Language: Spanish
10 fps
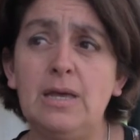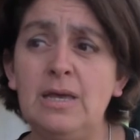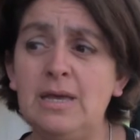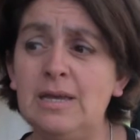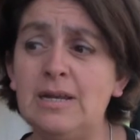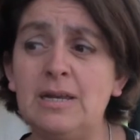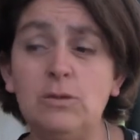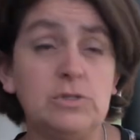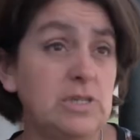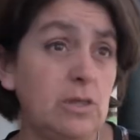eh,
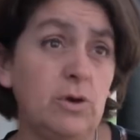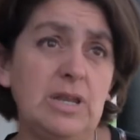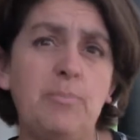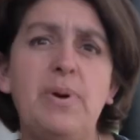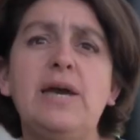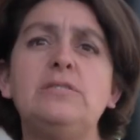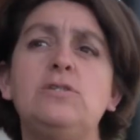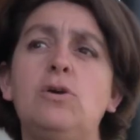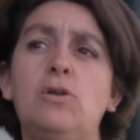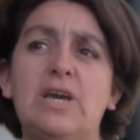reducidos en
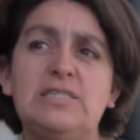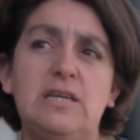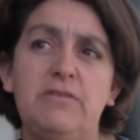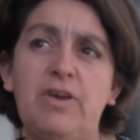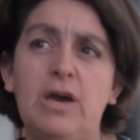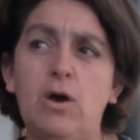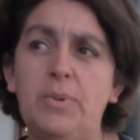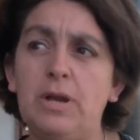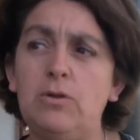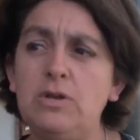espacio, lo que ha
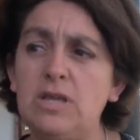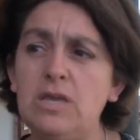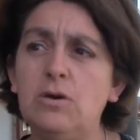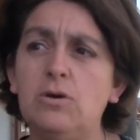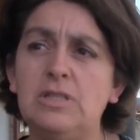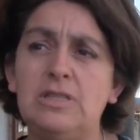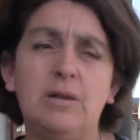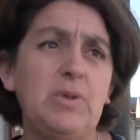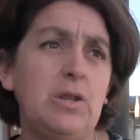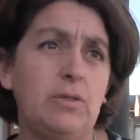significado para los niños en
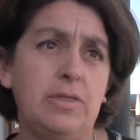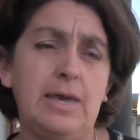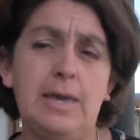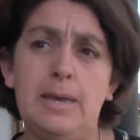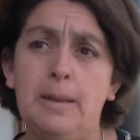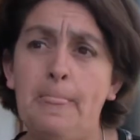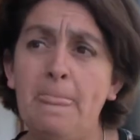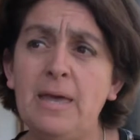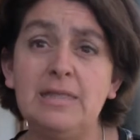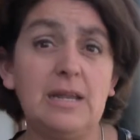términos de
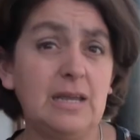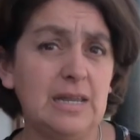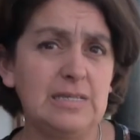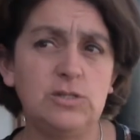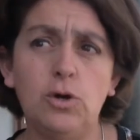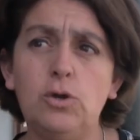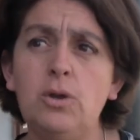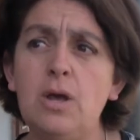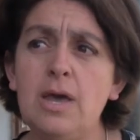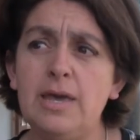
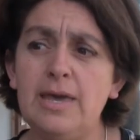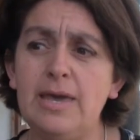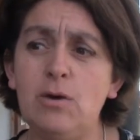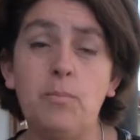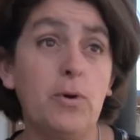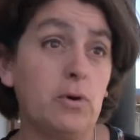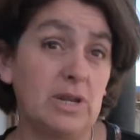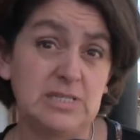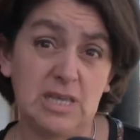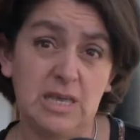recreación eh, un poco
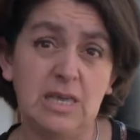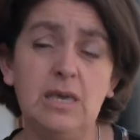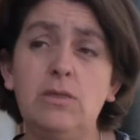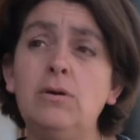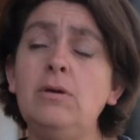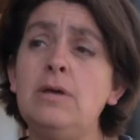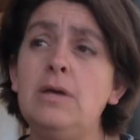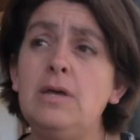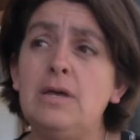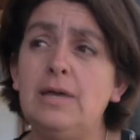restringido.
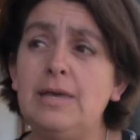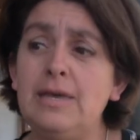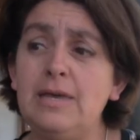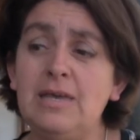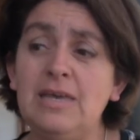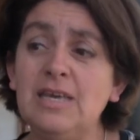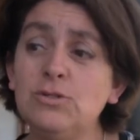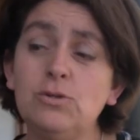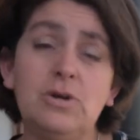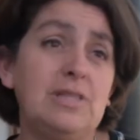Y,
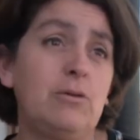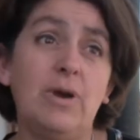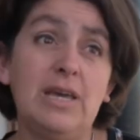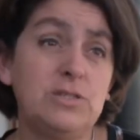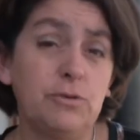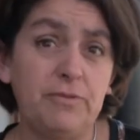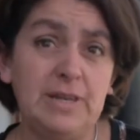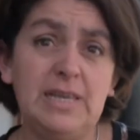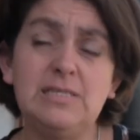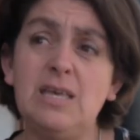eso los ha hecho
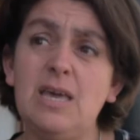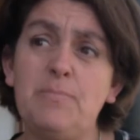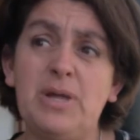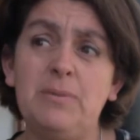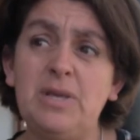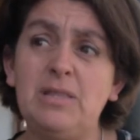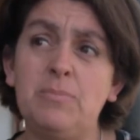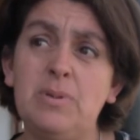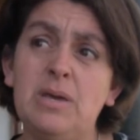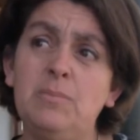felices y para mí
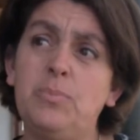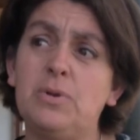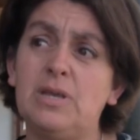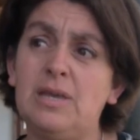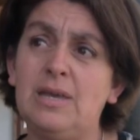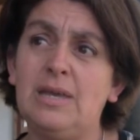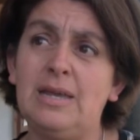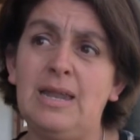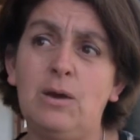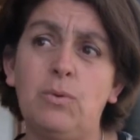también
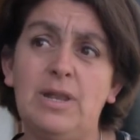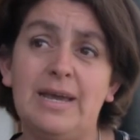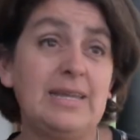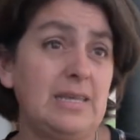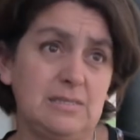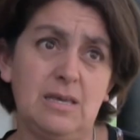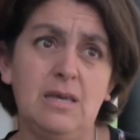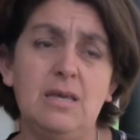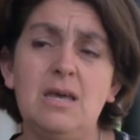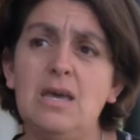porque la escuela
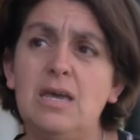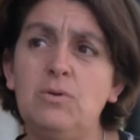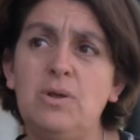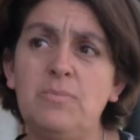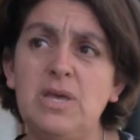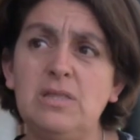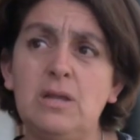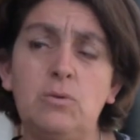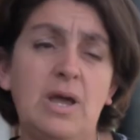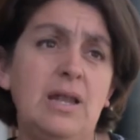crece en un
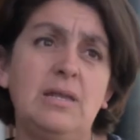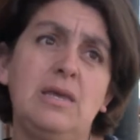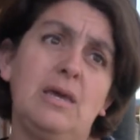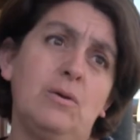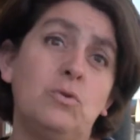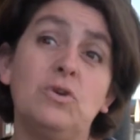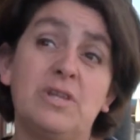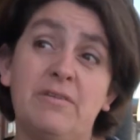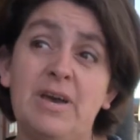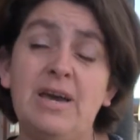ambiente rural que uno
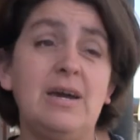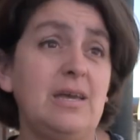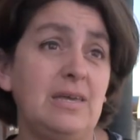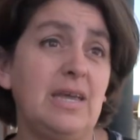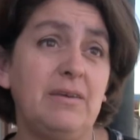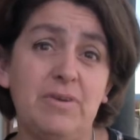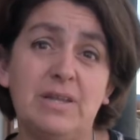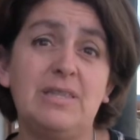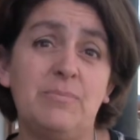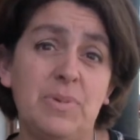trabaja y quiere
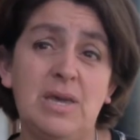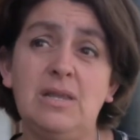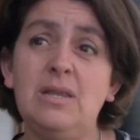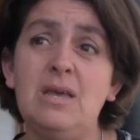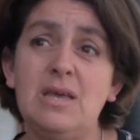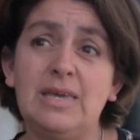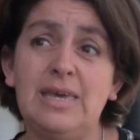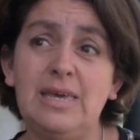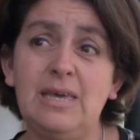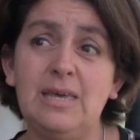ver también
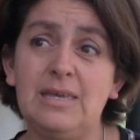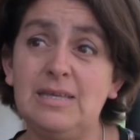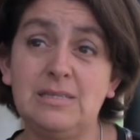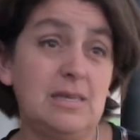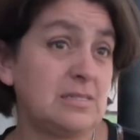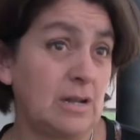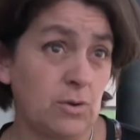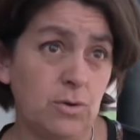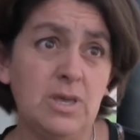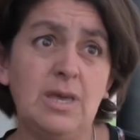que se
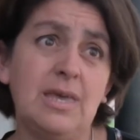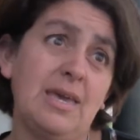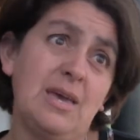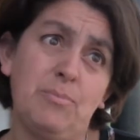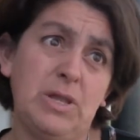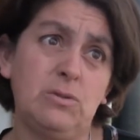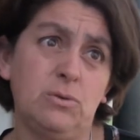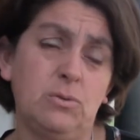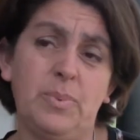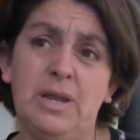desarrolle y que haya
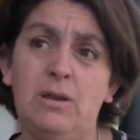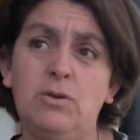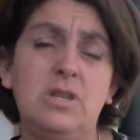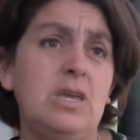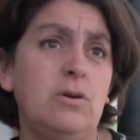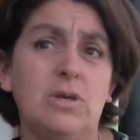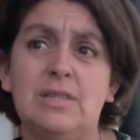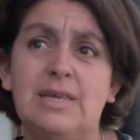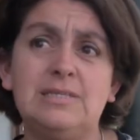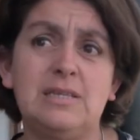amplitud para los niños que
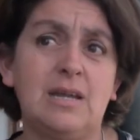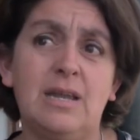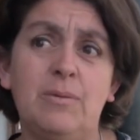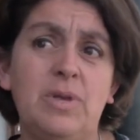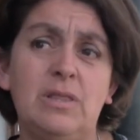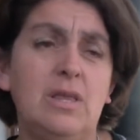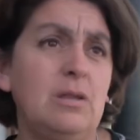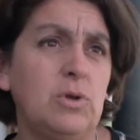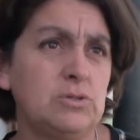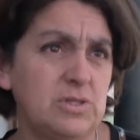están cercanamente
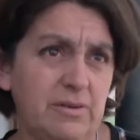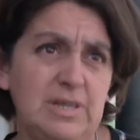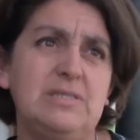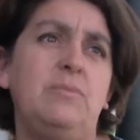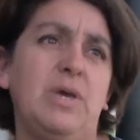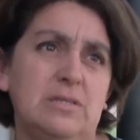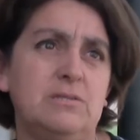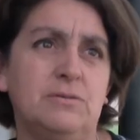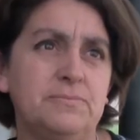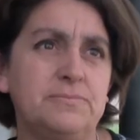a nuestro establecimiento.